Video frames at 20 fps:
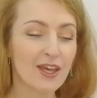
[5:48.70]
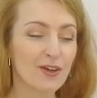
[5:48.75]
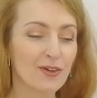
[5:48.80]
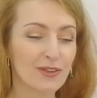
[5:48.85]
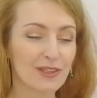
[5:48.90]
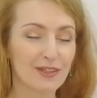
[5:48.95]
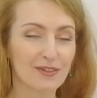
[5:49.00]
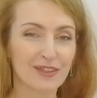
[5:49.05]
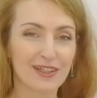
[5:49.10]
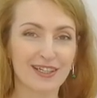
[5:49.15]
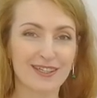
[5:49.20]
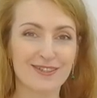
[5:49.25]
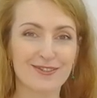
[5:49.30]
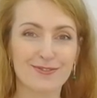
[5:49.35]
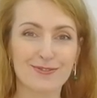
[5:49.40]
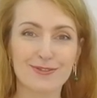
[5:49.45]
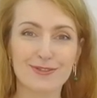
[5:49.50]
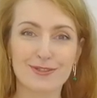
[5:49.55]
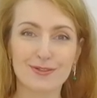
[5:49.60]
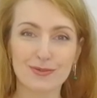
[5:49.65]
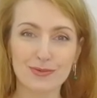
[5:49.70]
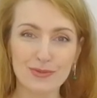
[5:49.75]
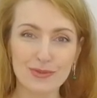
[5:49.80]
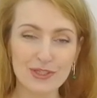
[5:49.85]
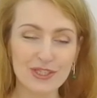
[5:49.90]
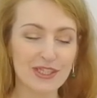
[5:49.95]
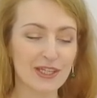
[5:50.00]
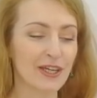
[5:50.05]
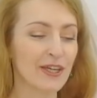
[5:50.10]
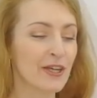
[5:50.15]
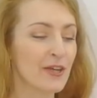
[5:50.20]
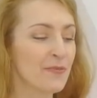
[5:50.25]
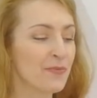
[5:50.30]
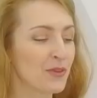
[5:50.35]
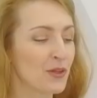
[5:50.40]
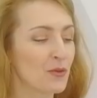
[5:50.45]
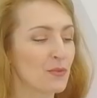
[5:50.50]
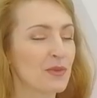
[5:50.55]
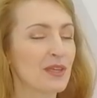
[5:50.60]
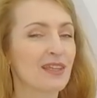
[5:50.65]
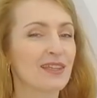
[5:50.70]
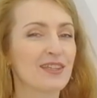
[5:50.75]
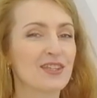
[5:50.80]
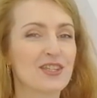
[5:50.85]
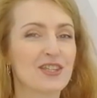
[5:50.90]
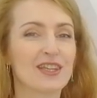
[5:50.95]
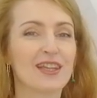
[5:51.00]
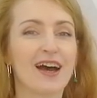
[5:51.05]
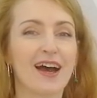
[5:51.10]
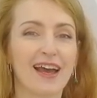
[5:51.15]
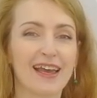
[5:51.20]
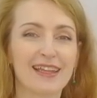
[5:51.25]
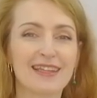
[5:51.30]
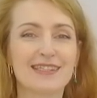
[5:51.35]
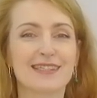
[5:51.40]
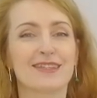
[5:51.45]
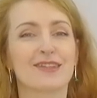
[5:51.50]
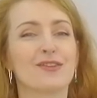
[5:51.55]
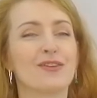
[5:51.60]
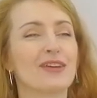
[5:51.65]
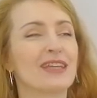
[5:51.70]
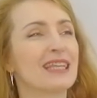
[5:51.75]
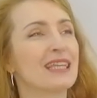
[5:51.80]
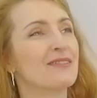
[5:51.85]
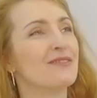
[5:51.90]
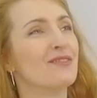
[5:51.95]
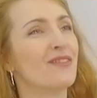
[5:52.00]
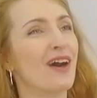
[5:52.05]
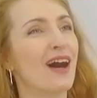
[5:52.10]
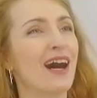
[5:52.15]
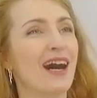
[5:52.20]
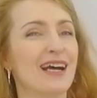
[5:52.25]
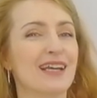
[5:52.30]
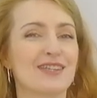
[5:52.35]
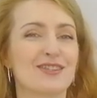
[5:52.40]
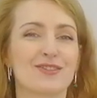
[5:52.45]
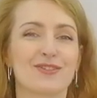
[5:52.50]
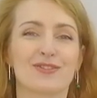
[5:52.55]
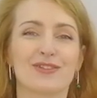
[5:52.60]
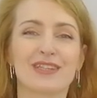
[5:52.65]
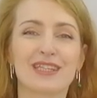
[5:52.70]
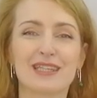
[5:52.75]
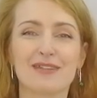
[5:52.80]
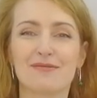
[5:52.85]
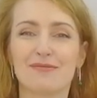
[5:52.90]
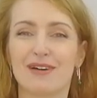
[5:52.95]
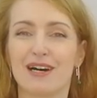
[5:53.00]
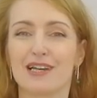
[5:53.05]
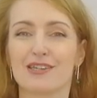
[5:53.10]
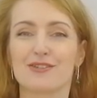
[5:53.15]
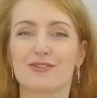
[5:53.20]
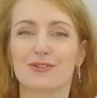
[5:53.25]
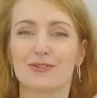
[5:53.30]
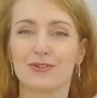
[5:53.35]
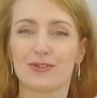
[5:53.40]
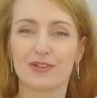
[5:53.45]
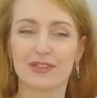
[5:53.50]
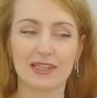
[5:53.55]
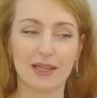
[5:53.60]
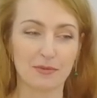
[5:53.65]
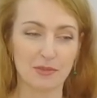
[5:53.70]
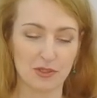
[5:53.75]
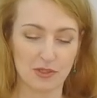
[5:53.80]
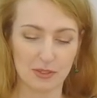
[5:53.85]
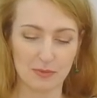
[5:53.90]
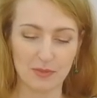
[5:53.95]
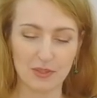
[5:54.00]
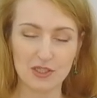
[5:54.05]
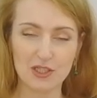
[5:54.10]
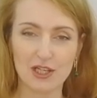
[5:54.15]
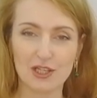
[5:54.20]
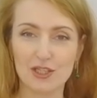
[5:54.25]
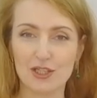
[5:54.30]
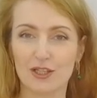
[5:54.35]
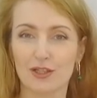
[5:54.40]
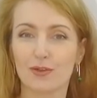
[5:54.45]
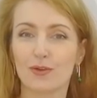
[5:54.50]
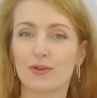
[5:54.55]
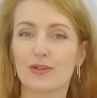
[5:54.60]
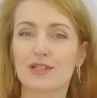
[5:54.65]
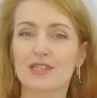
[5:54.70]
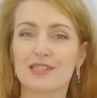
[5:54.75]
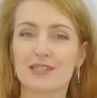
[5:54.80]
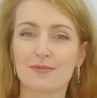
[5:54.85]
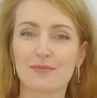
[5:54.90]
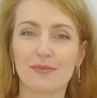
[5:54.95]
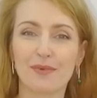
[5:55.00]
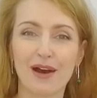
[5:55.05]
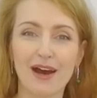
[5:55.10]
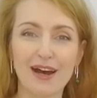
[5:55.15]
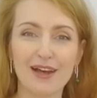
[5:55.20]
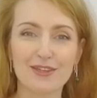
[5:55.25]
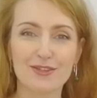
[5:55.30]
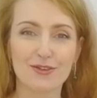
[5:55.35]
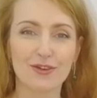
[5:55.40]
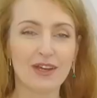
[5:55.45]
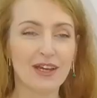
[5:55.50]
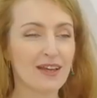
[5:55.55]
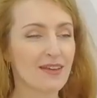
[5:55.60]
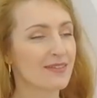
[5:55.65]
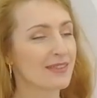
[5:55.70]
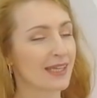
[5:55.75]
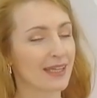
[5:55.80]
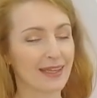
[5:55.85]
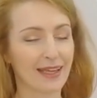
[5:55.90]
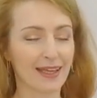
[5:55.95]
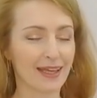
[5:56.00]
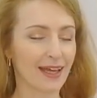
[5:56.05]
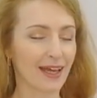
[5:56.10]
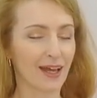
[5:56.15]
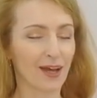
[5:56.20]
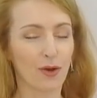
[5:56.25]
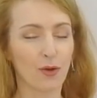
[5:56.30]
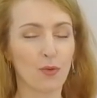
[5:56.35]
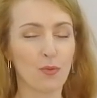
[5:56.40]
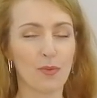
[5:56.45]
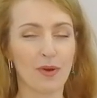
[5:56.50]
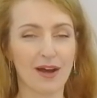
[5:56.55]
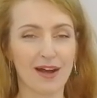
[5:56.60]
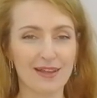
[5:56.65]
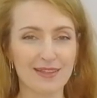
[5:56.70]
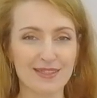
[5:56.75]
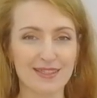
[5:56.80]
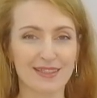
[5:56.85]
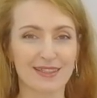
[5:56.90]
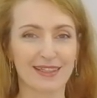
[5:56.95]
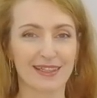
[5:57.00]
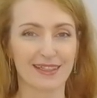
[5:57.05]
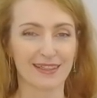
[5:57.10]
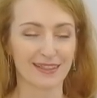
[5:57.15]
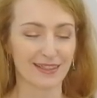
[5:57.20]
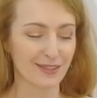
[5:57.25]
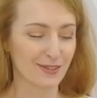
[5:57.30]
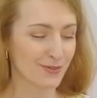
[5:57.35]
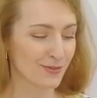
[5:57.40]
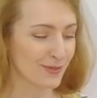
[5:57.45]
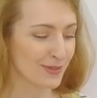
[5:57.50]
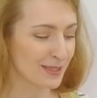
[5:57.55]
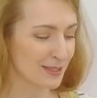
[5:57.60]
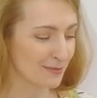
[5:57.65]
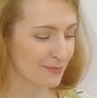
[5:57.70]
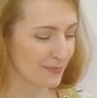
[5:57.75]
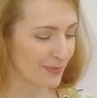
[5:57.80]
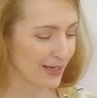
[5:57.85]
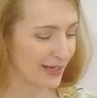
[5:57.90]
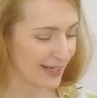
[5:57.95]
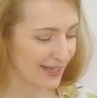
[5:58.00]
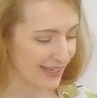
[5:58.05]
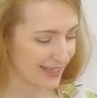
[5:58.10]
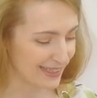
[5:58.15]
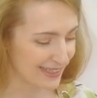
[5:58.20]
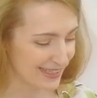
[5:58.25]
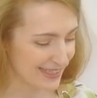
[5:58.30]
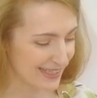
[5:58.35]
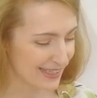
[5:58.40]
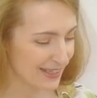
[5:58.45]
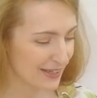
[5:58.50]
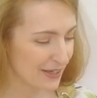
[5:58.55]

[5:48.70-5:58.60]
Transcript: вот я выхожу из душа и у меня начинается ноги мажу руки мажу лок... там еще смягчашка локти мажу вся такая умазана высосанная ложусь спать